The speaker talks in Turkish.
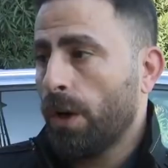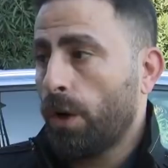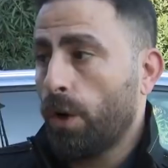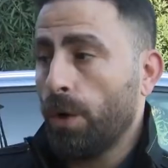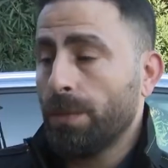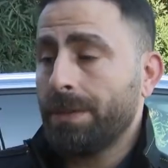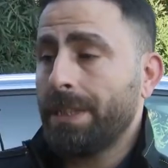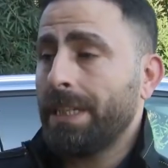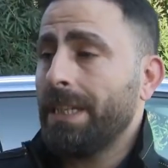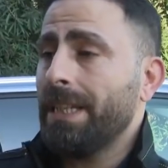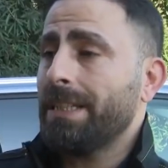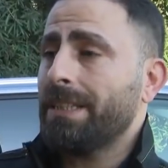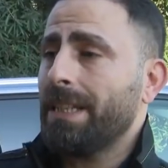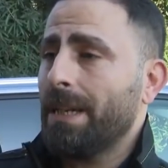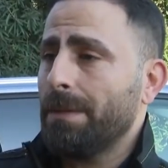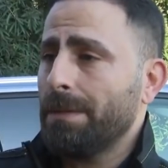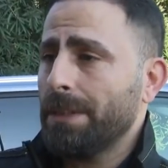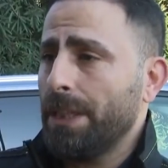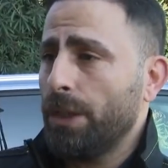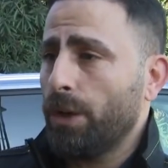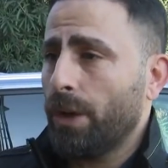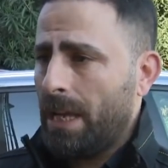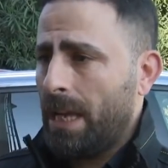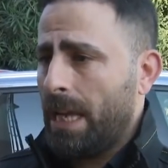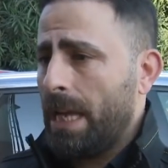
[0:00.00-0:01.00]
Komiserin hesabında yok.
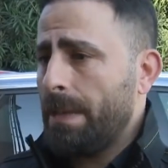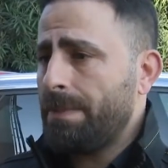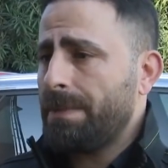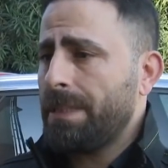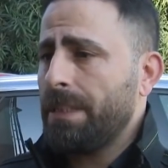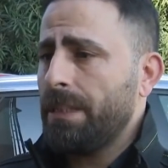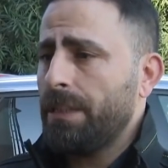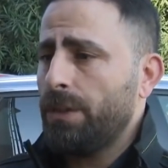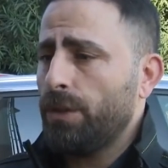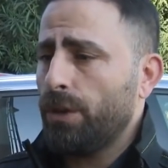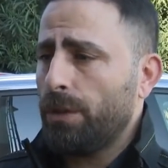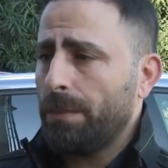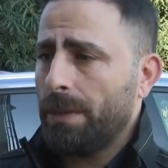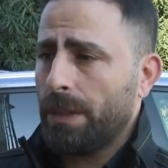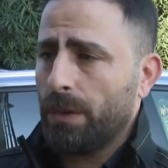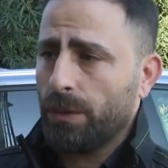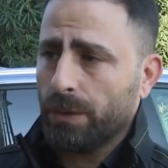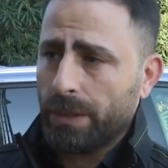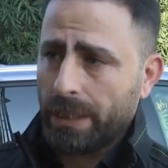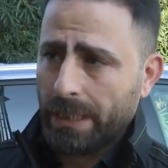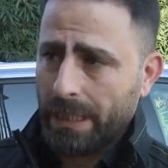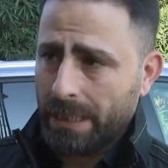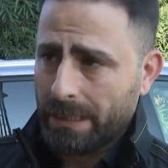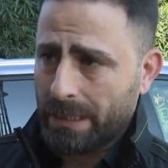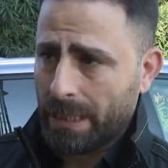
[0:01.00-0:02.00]
Hepsini diyor ben onların
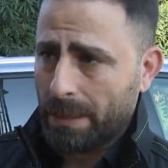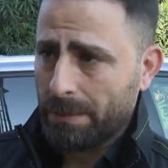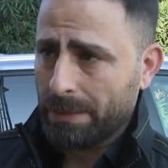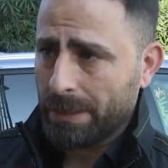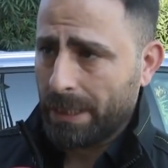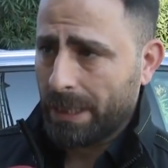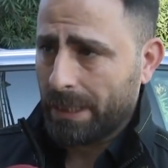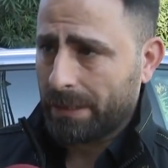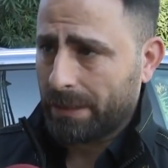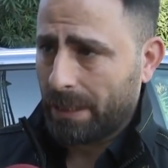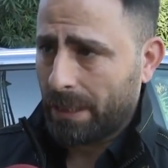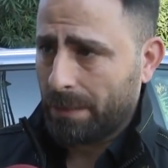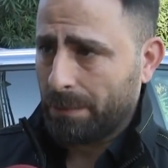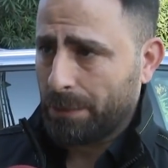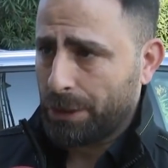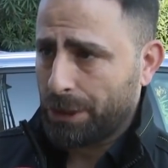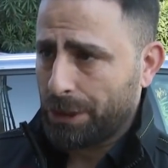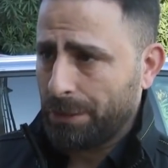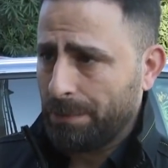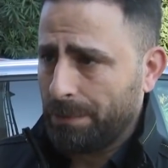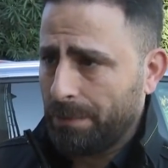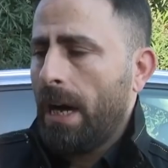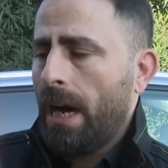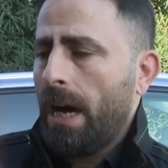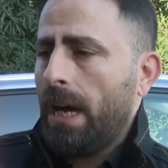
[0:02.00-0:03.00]
hesabına aktarmışım.
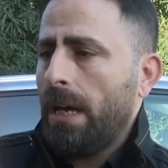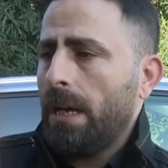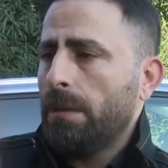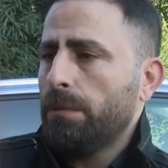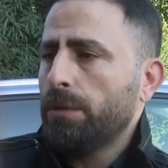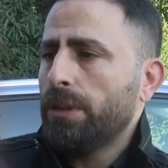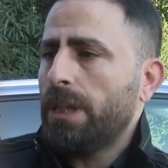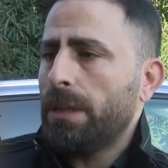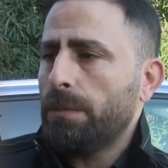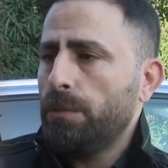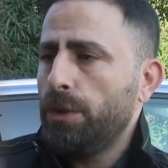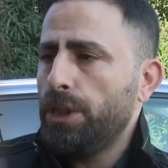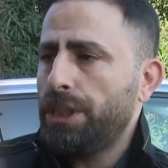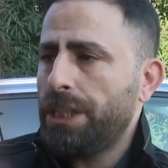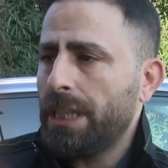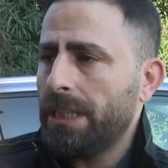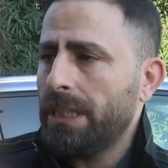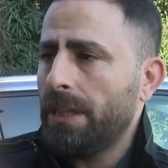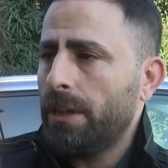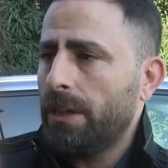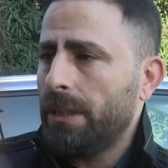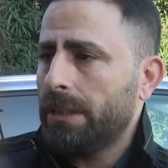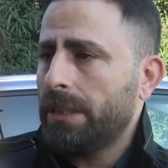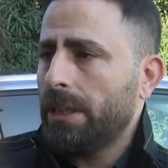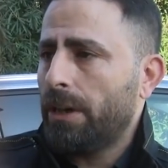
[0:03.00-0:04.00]
Hala bunlar bu işe de-
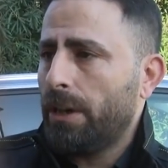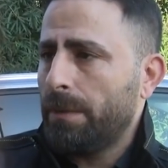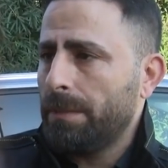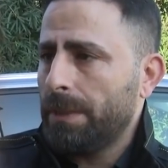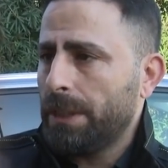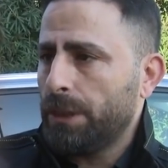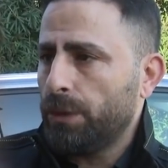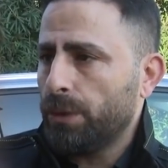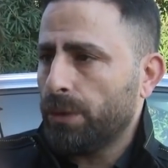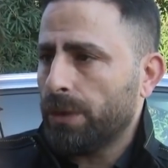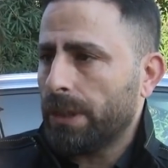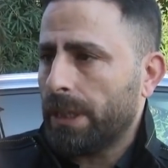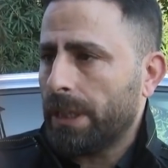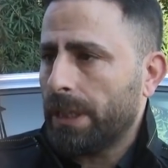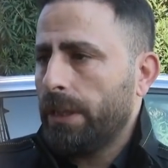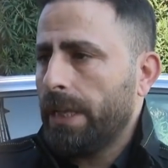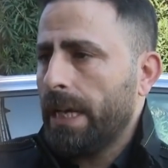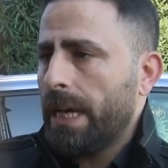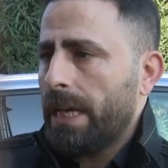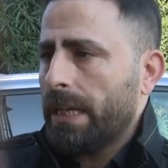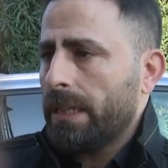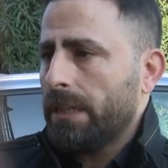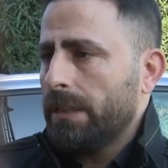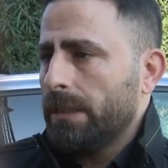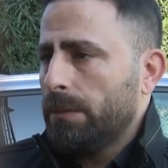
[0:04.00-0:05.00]
devam ediyorlar.
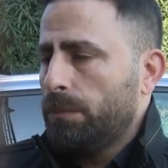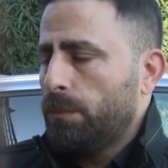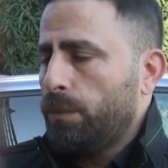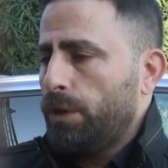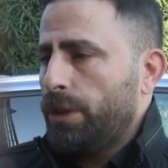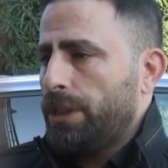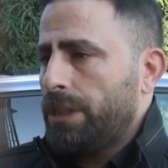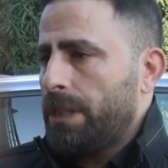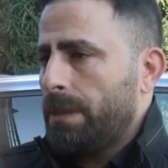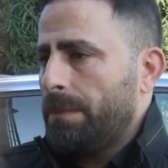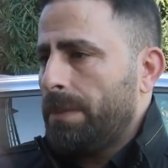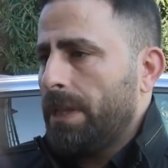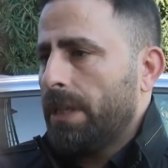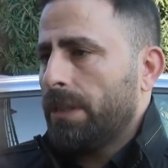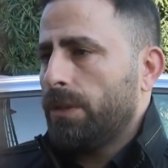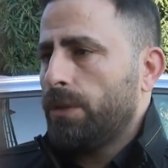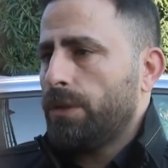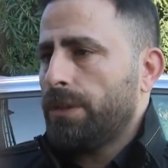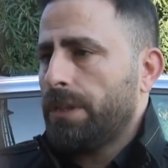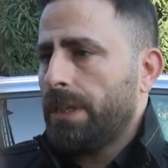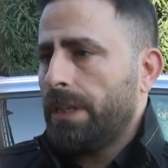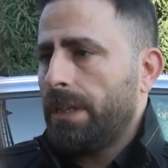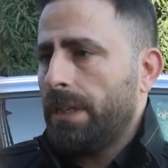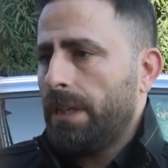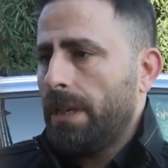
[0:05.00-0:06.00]
Yargının bu işe bir an önce
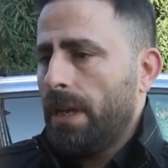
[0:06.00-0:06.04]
